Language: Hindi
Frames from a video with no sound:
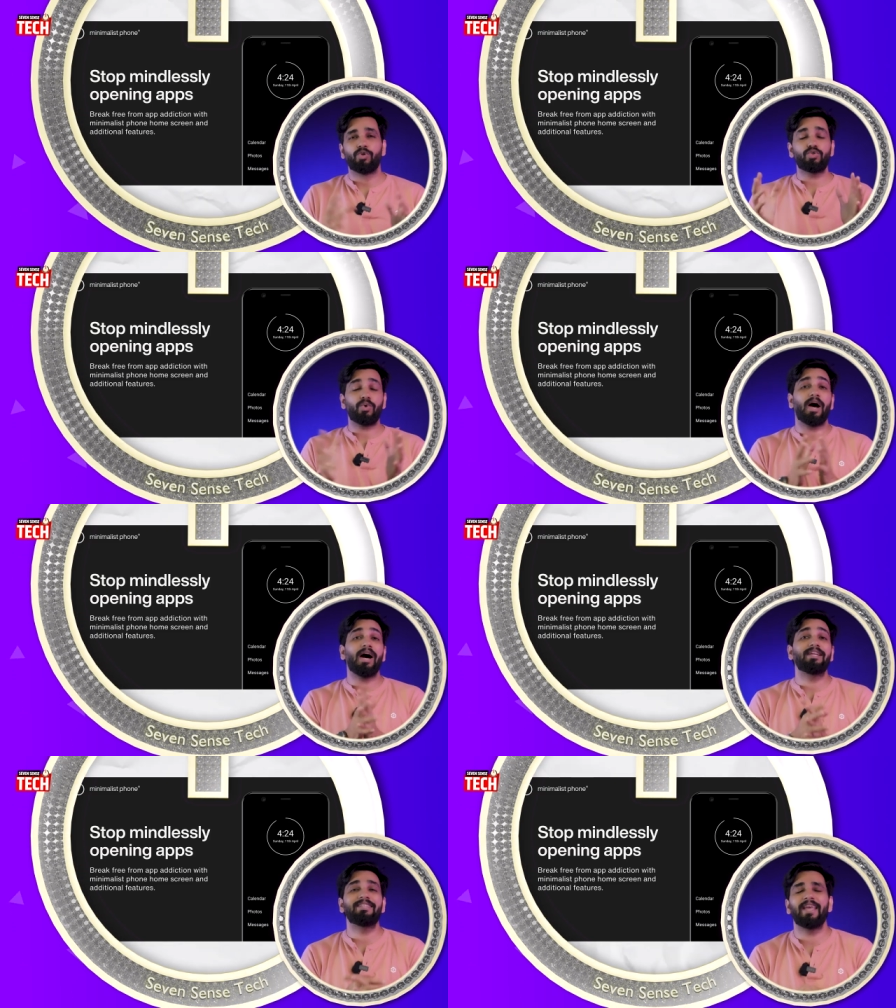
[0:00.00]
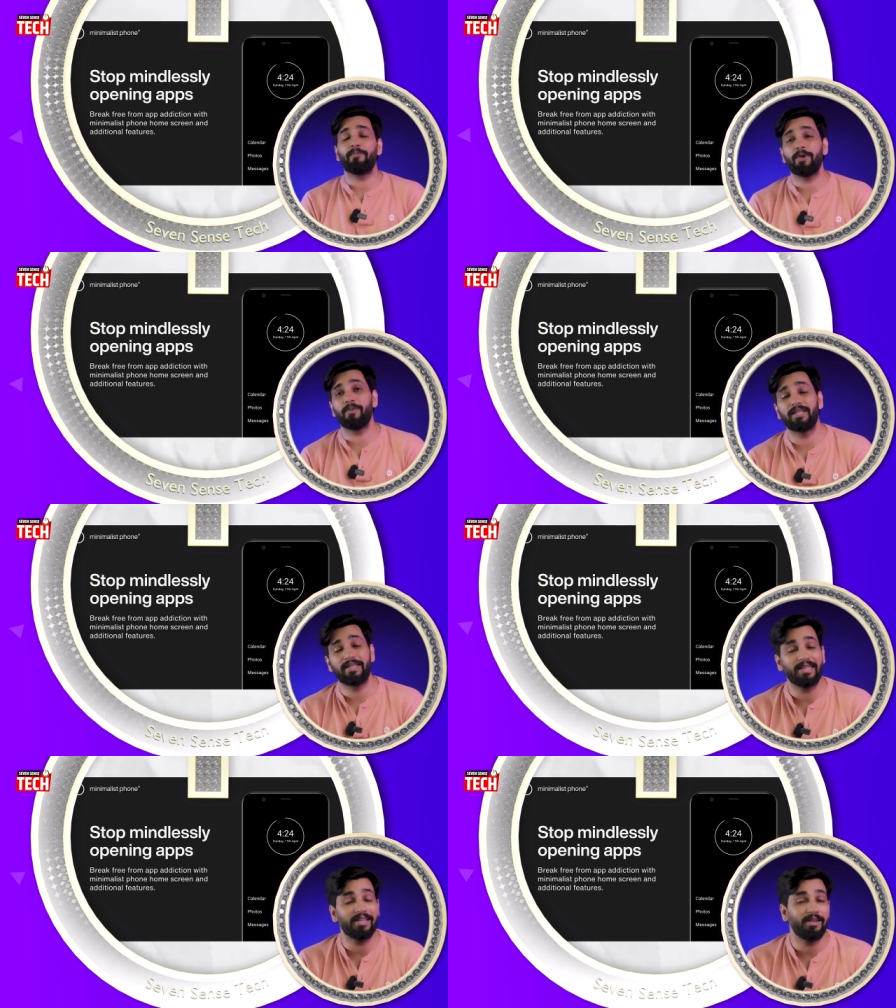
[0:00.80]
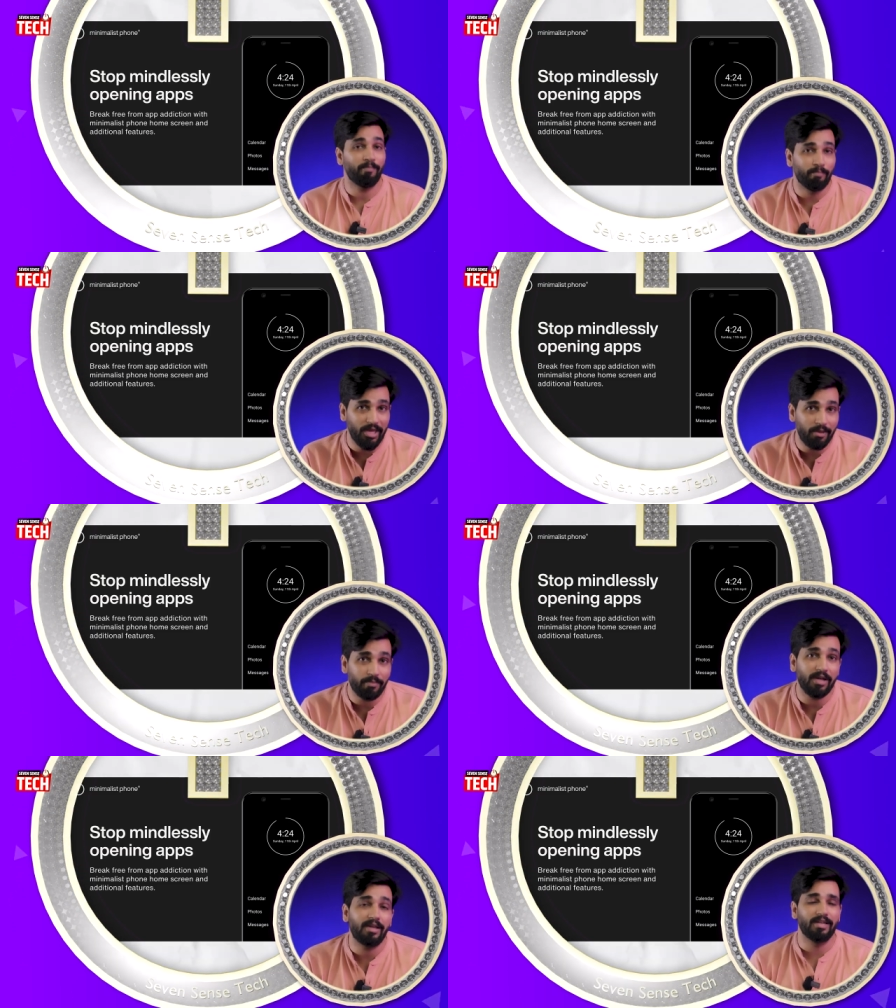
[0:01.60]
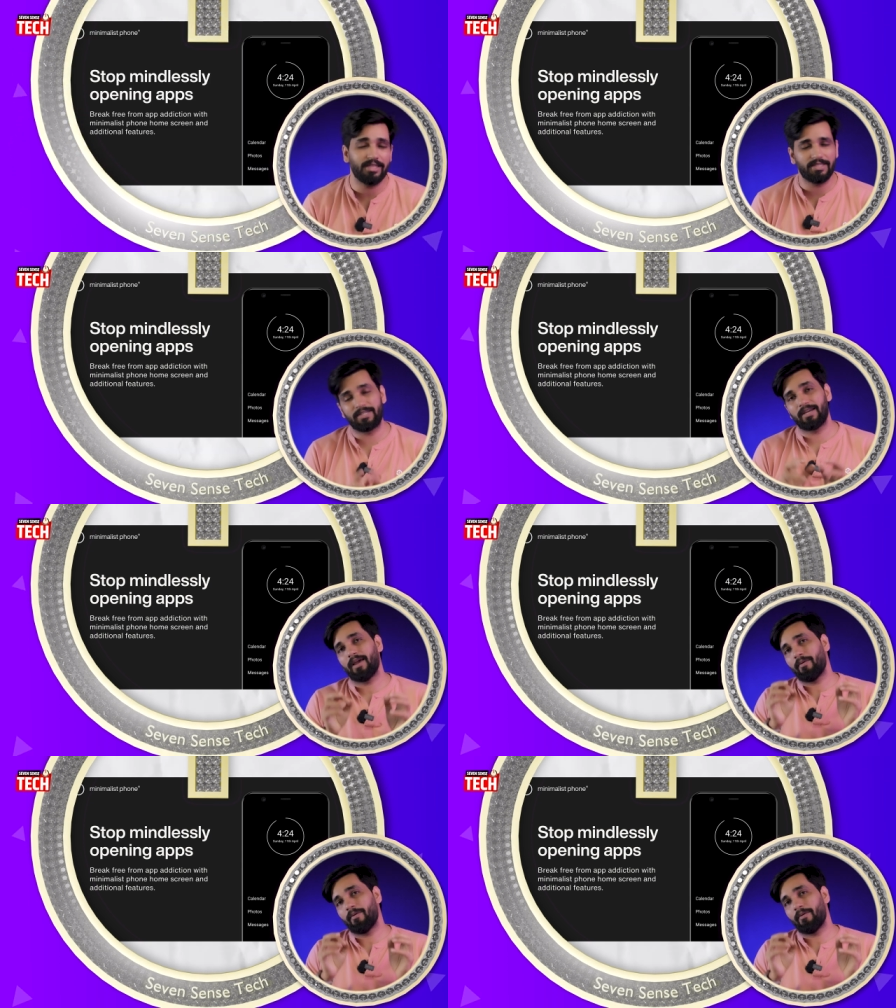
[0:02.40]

दोस्तों आज की ऐप की बात करें मिनिमलिस्ट